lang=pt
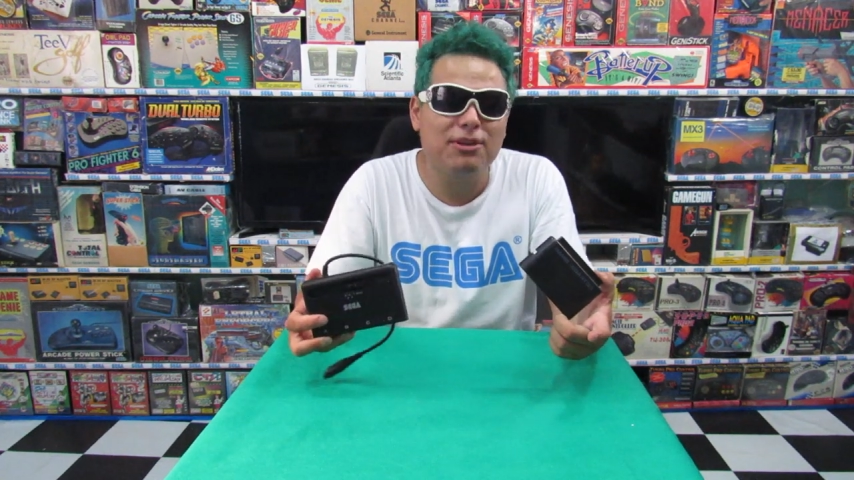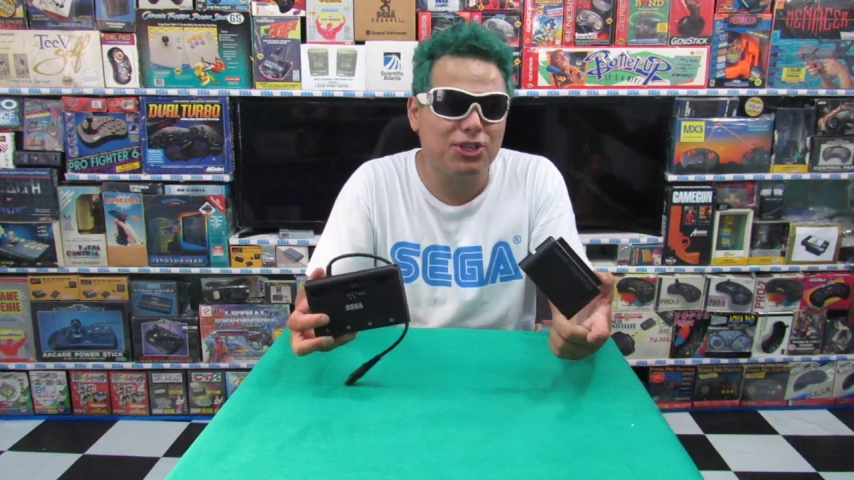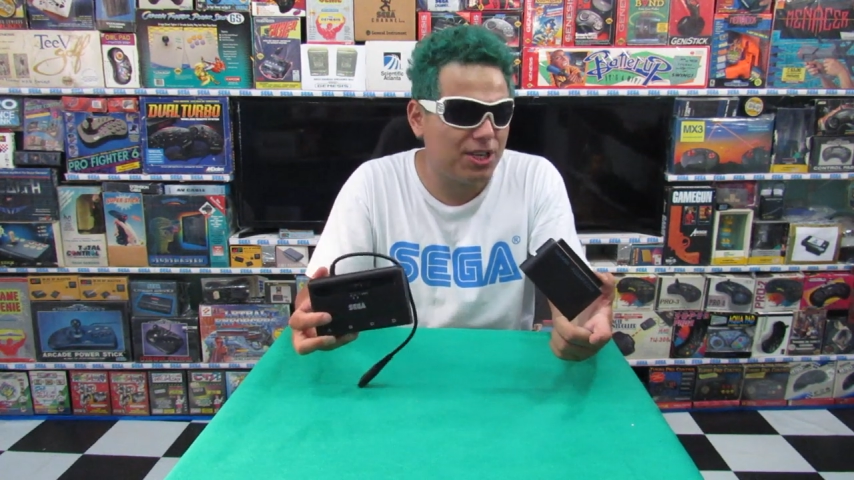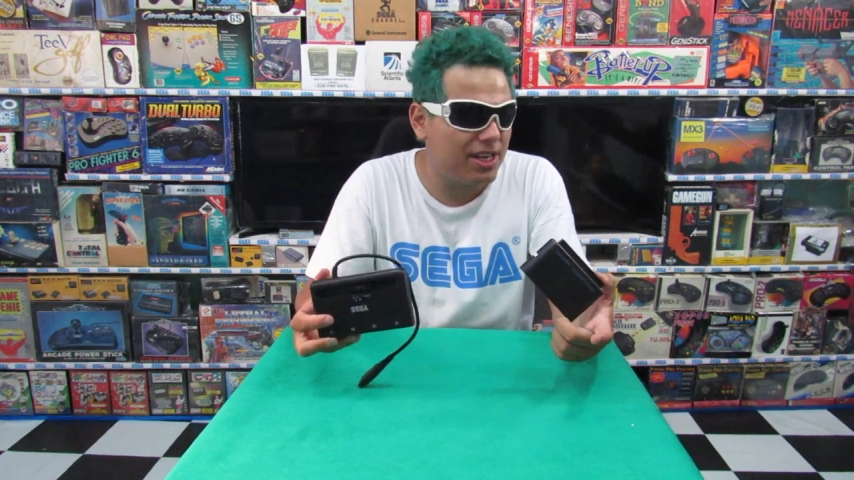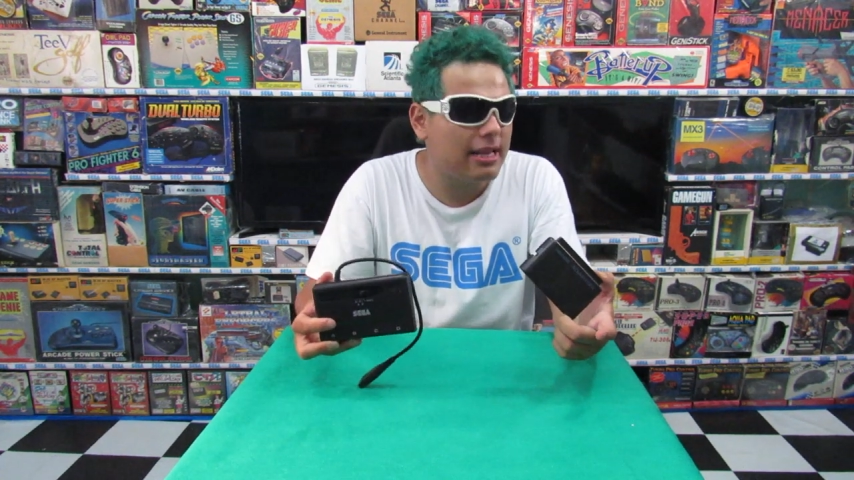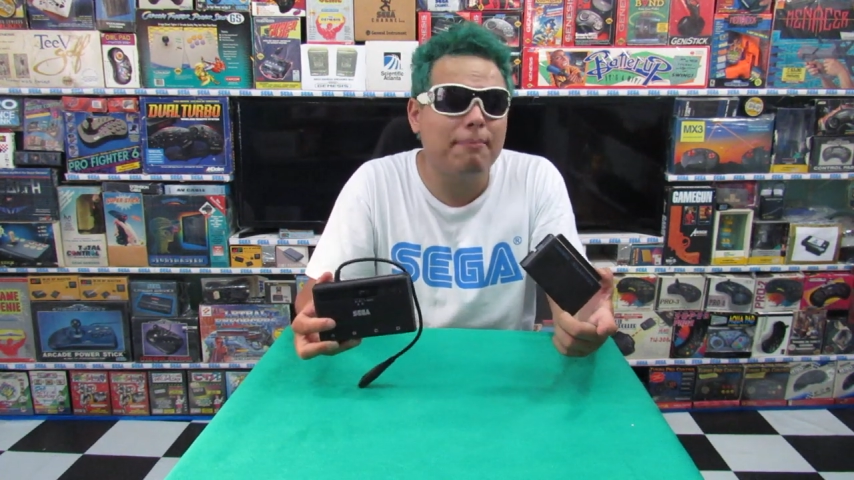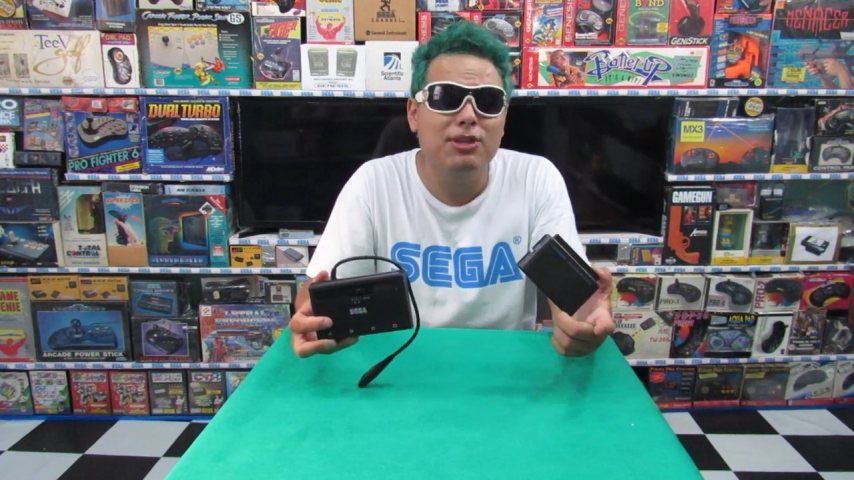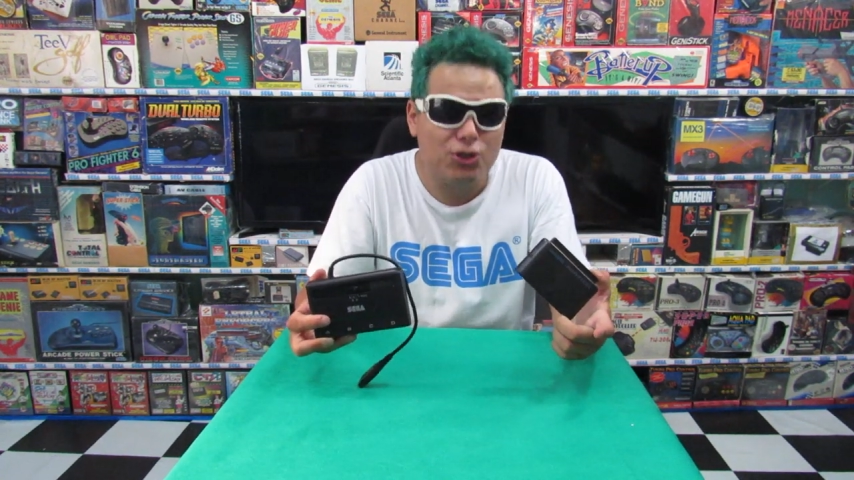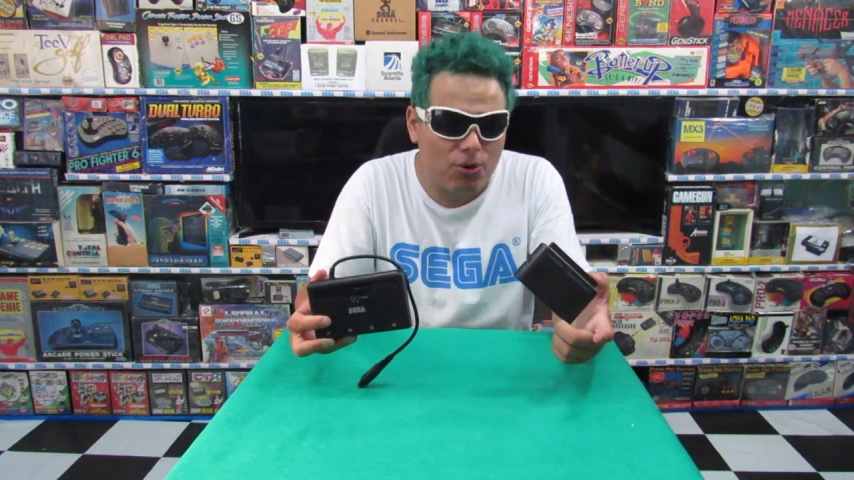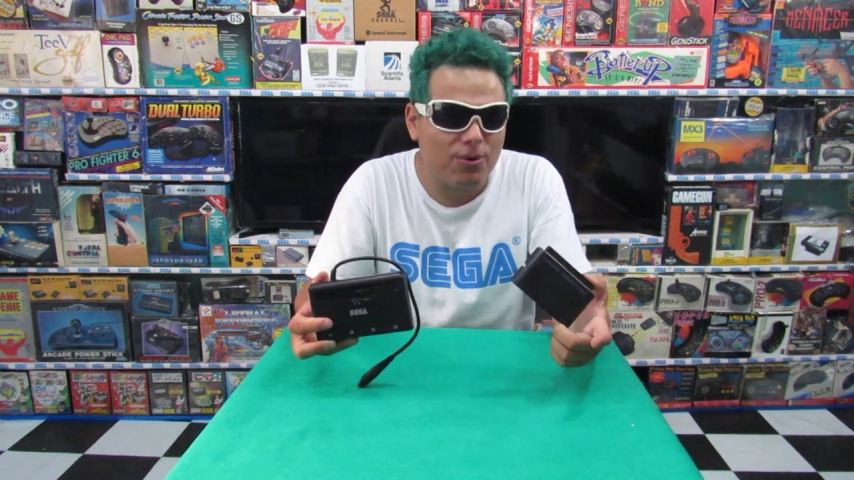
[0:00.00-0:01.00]
bicheiro da
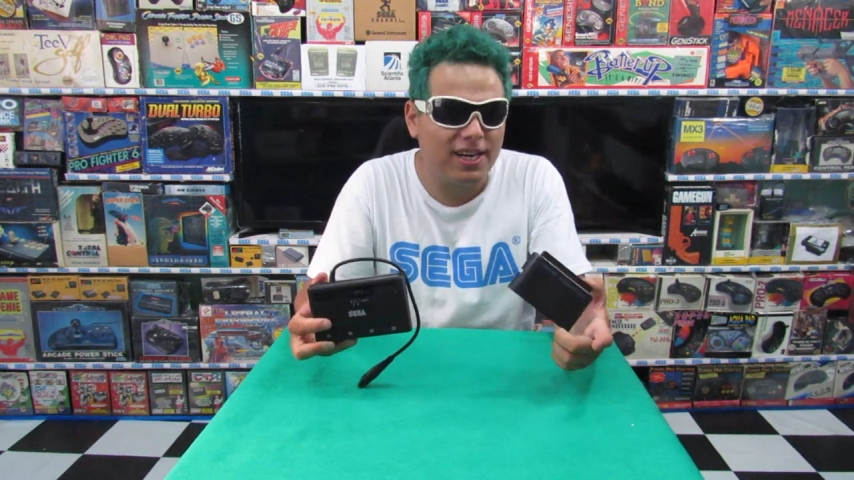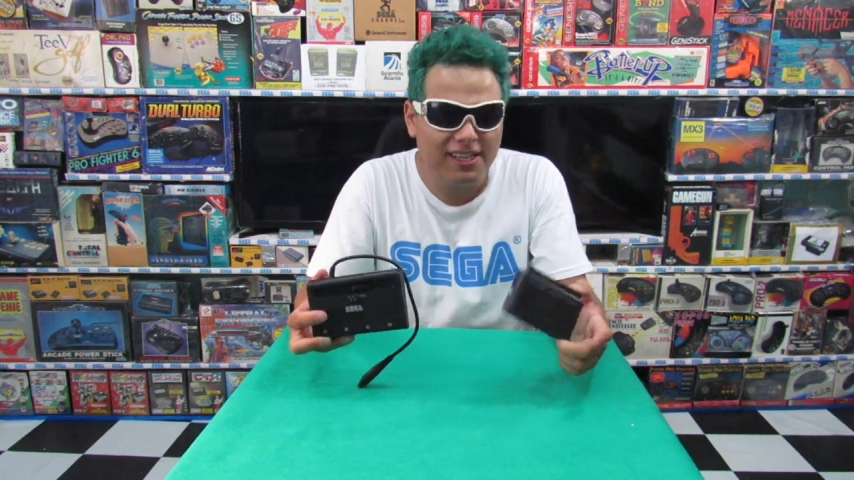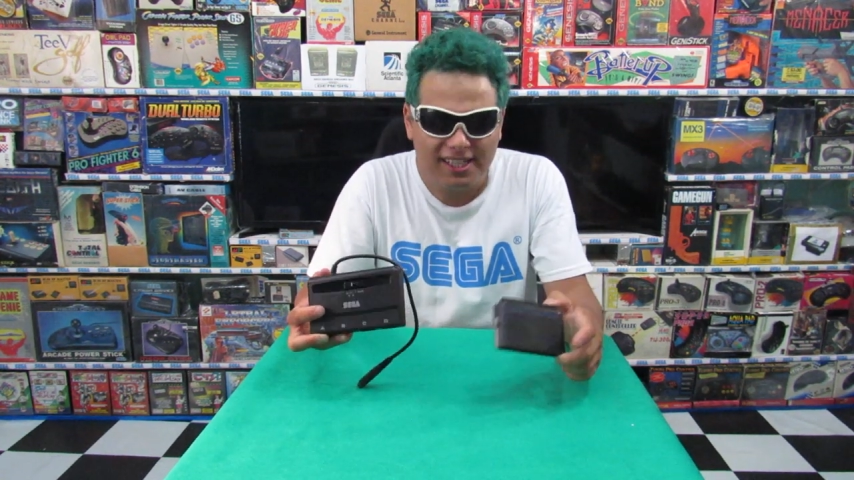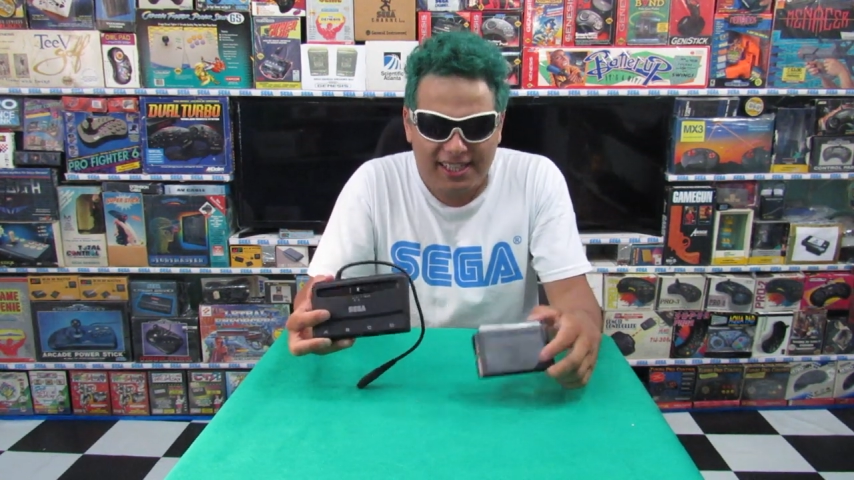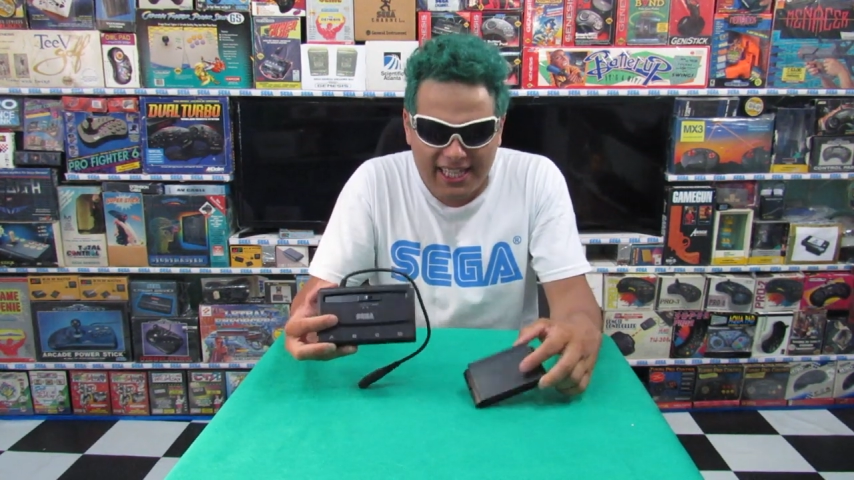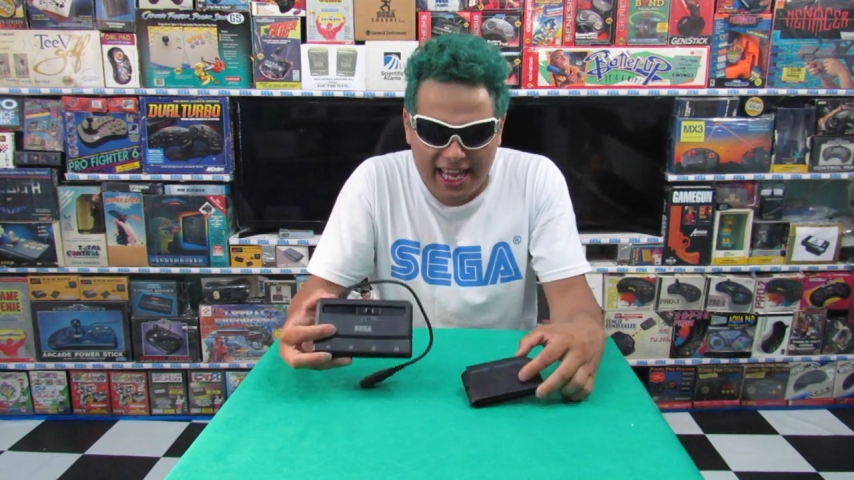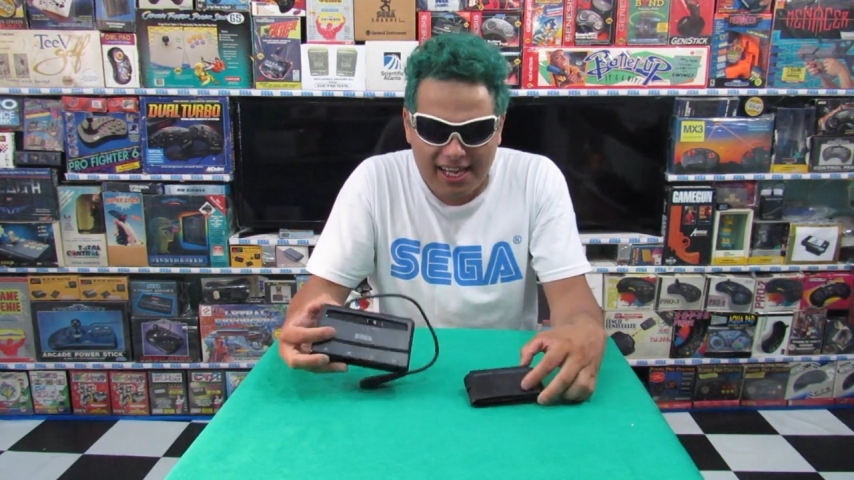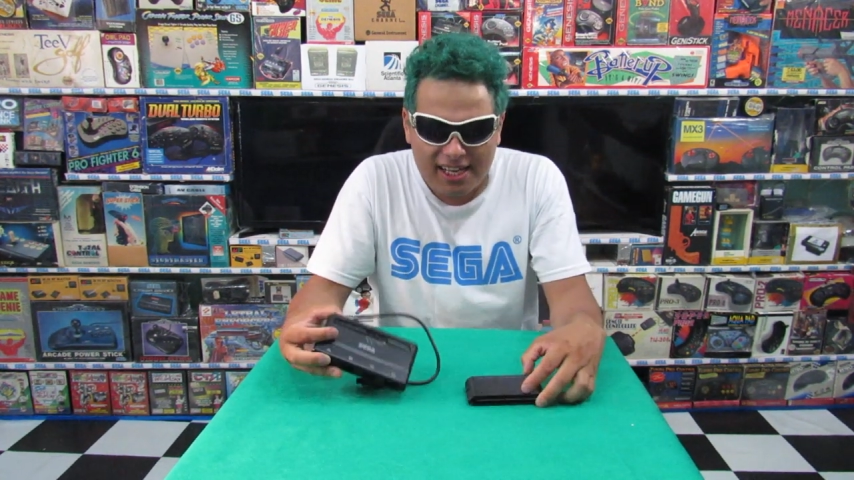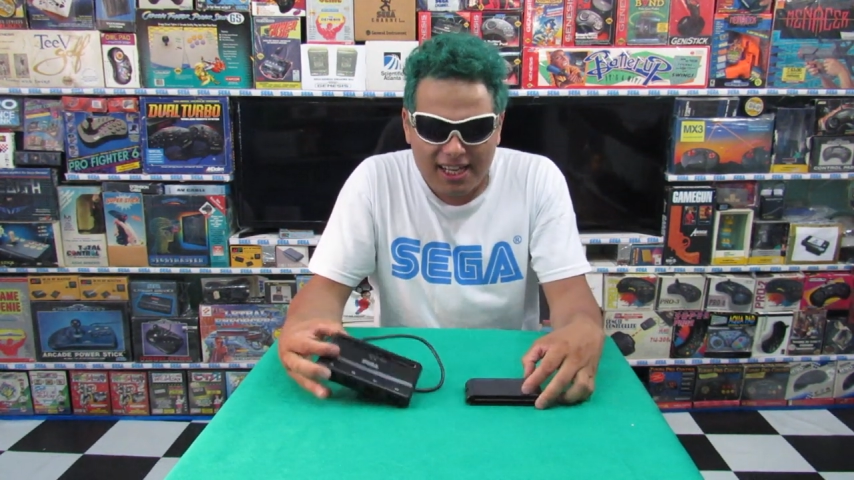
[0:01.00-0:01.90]
bichonga, né?